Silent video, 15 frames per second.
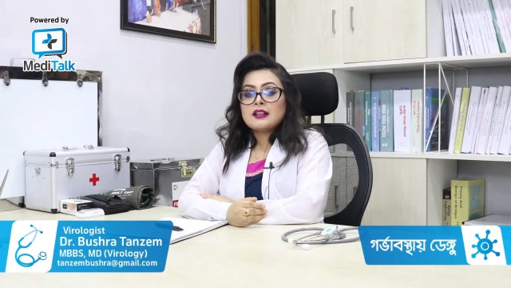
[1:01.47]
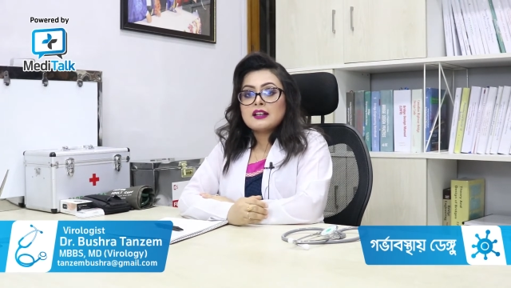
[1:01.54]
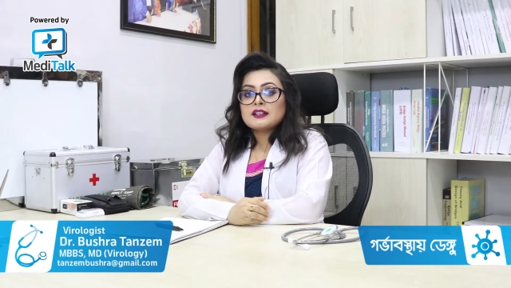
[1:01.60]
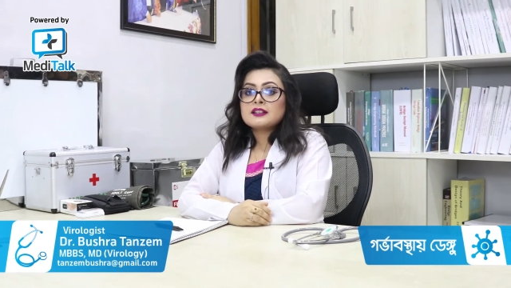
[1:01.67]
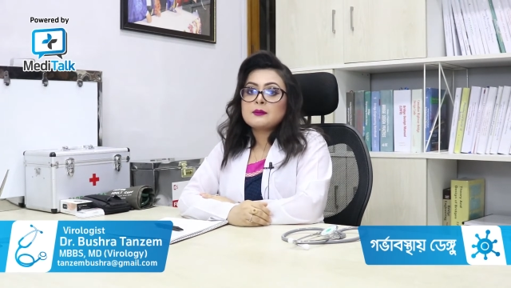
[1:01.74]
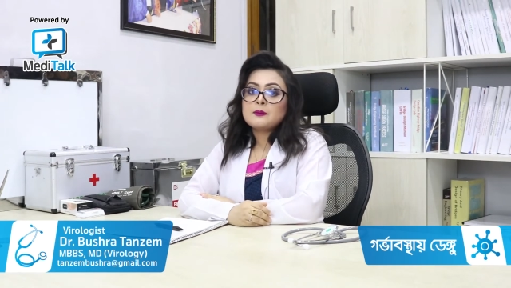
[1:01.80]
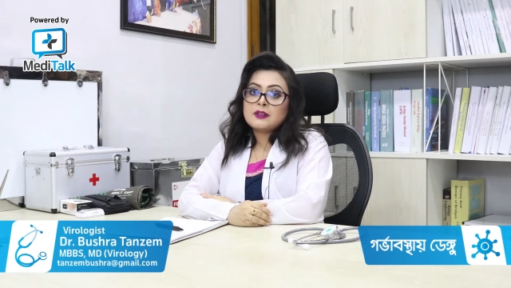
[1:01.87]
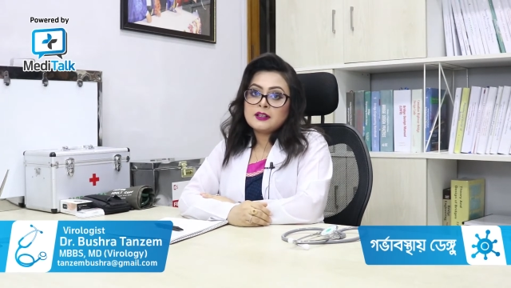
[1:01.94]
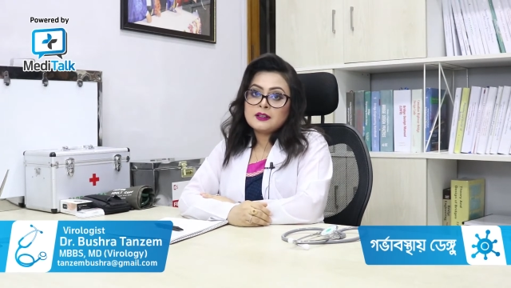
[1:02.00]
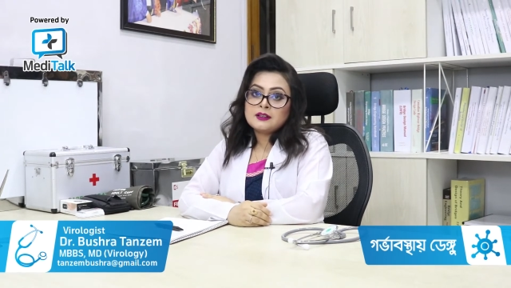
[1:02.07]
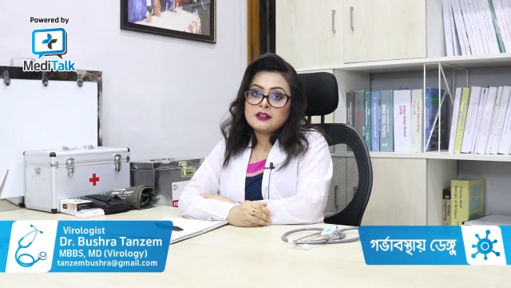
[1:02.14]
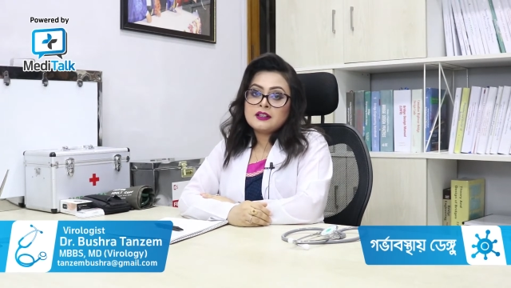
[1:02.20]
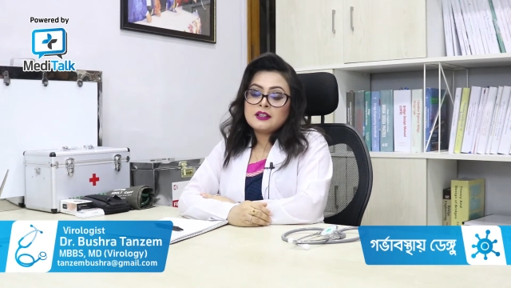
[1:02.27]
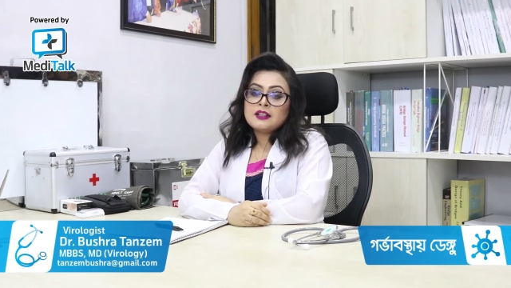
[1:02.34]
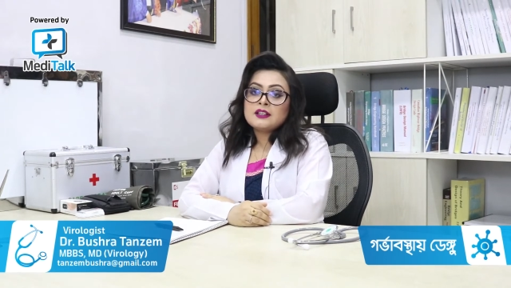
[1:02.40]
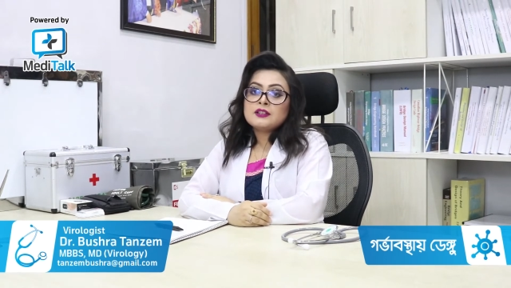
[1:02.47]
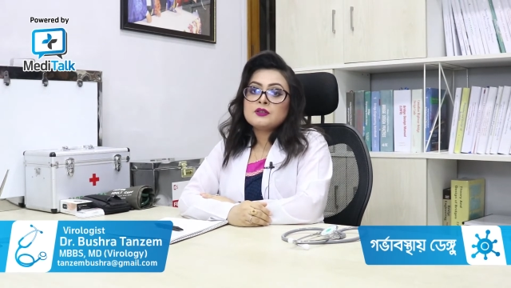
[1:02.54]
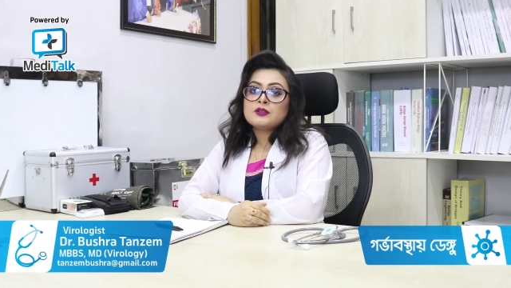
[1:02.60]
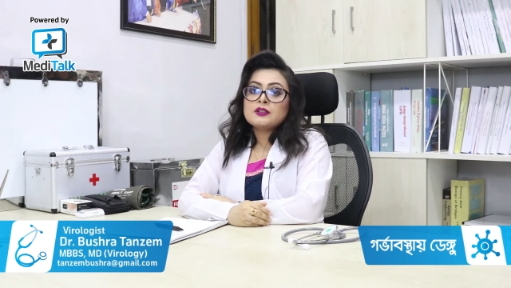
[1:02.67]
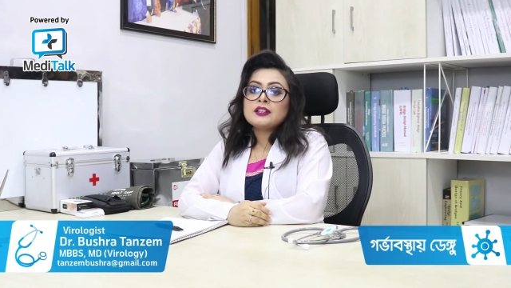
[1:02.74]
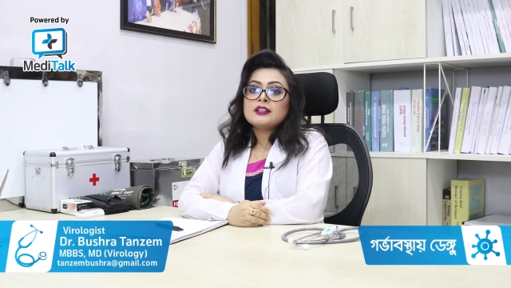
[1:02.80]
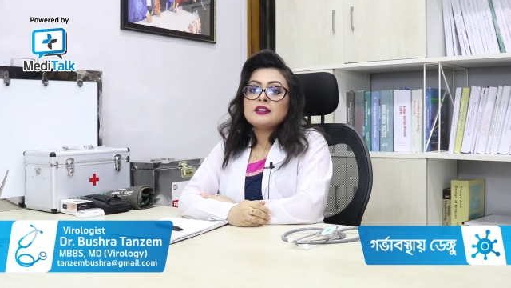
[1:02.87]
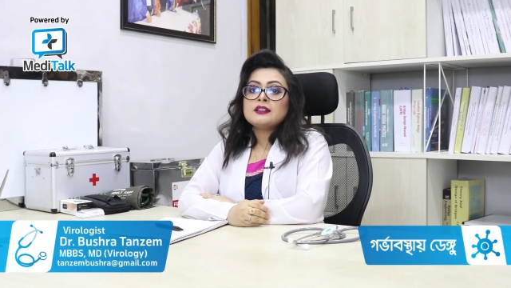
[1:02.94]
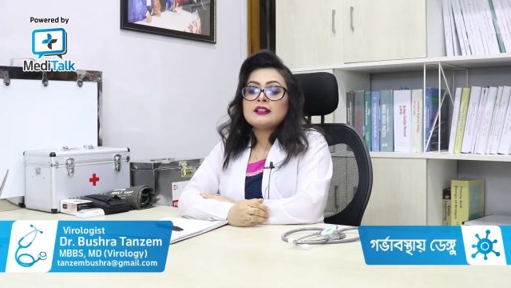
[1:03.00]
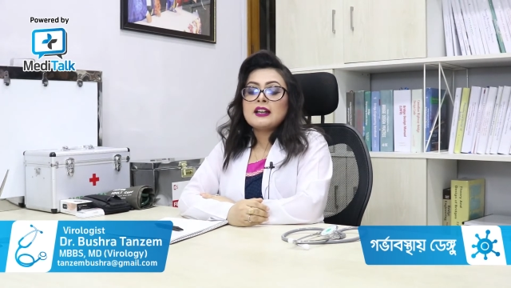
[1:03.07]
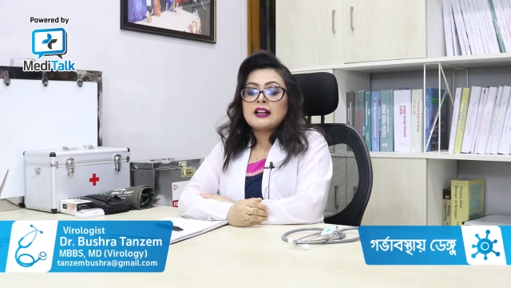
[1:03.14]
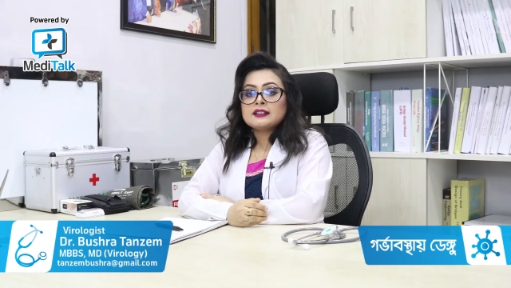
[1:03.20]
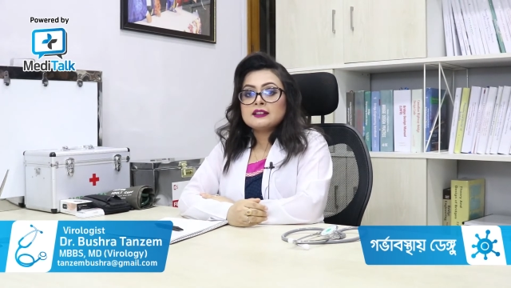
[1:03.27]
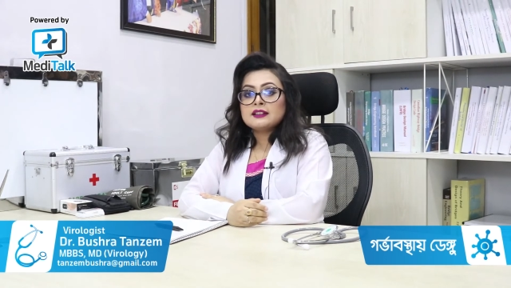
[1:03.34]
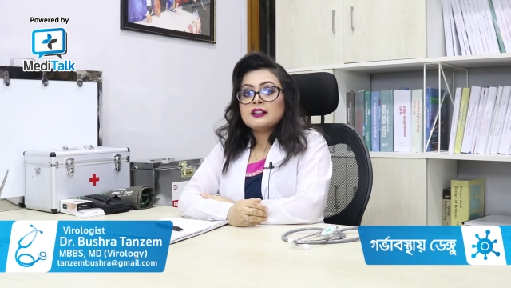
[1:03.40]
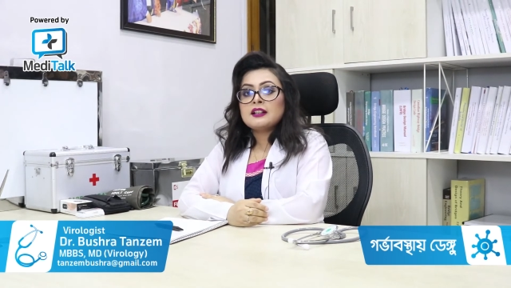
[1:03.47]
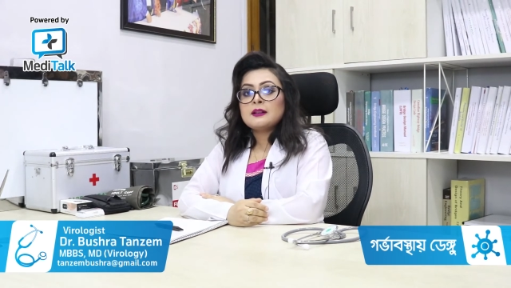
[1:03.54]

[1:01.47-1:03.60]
আসতে পারেন যদি ডাক্তার